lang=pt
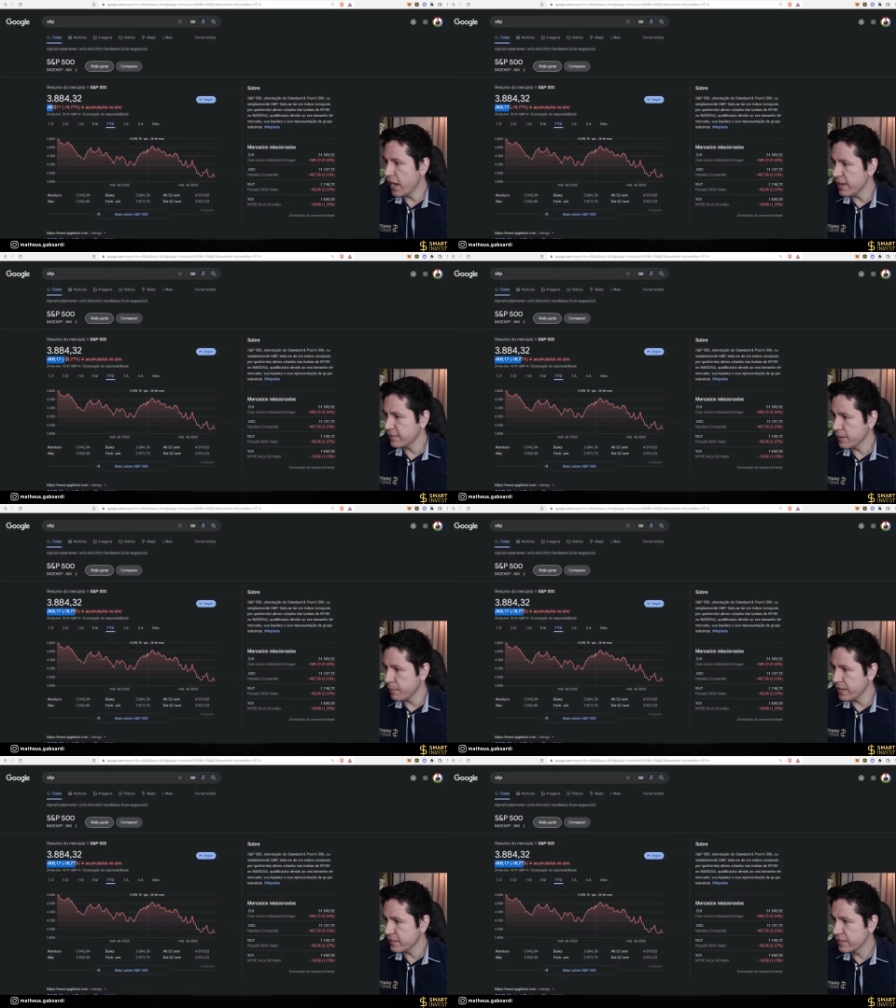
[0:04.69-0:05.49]
S&P
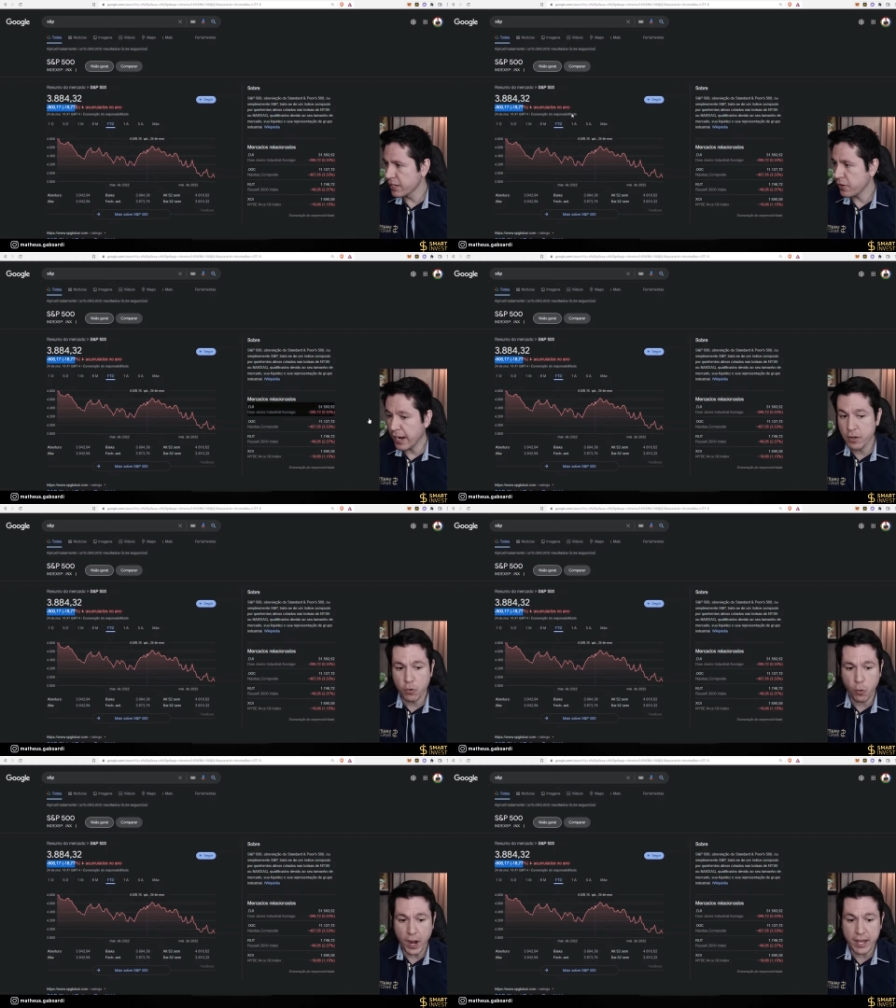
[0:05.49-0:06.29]
esse ano caindo
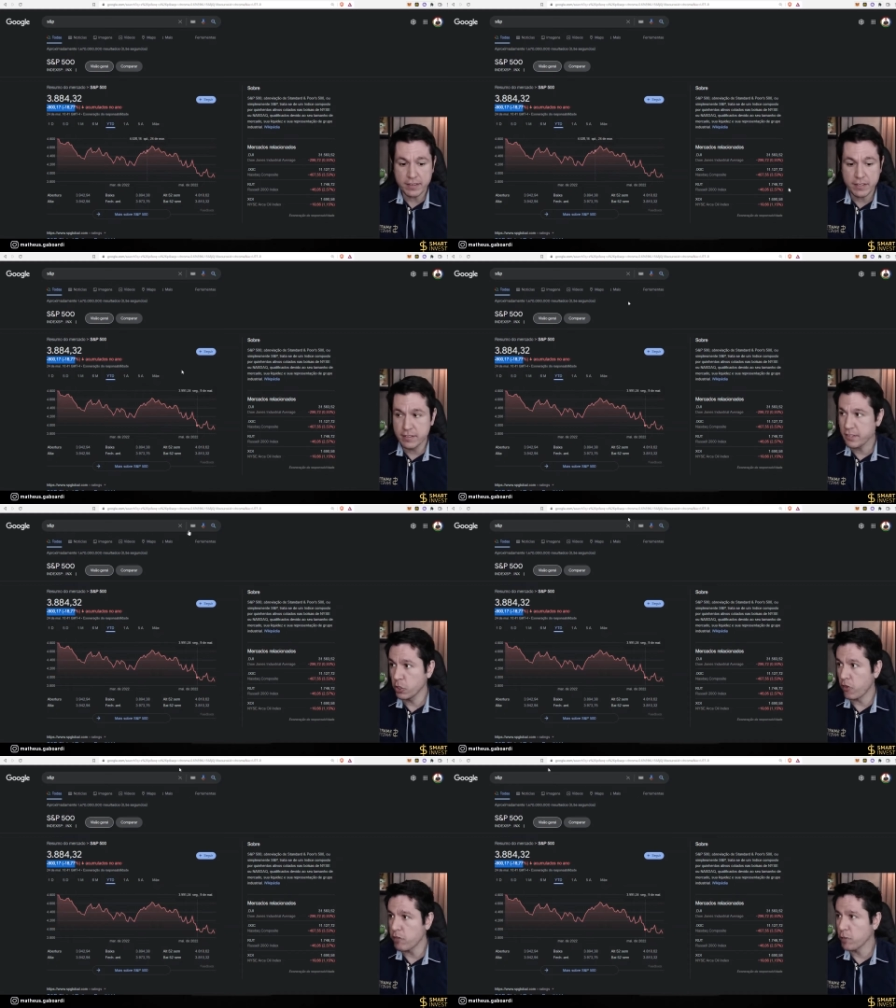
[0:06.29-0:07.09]
quase
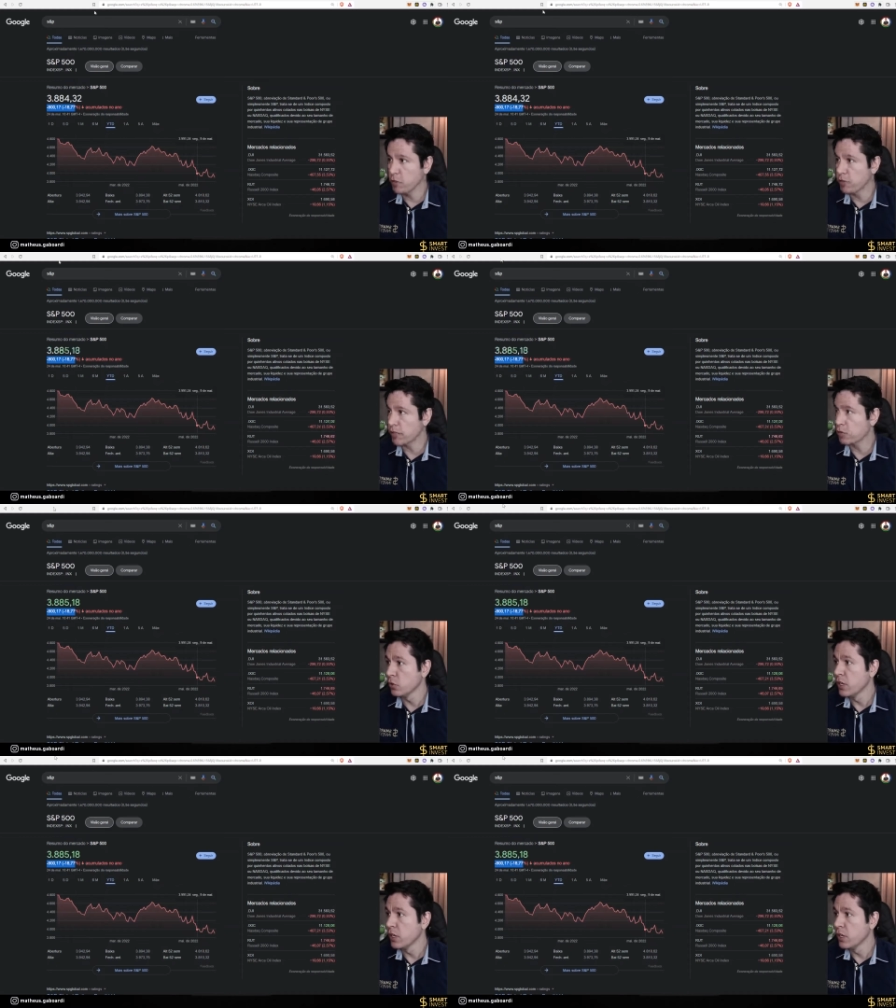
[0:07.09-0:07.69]
19%,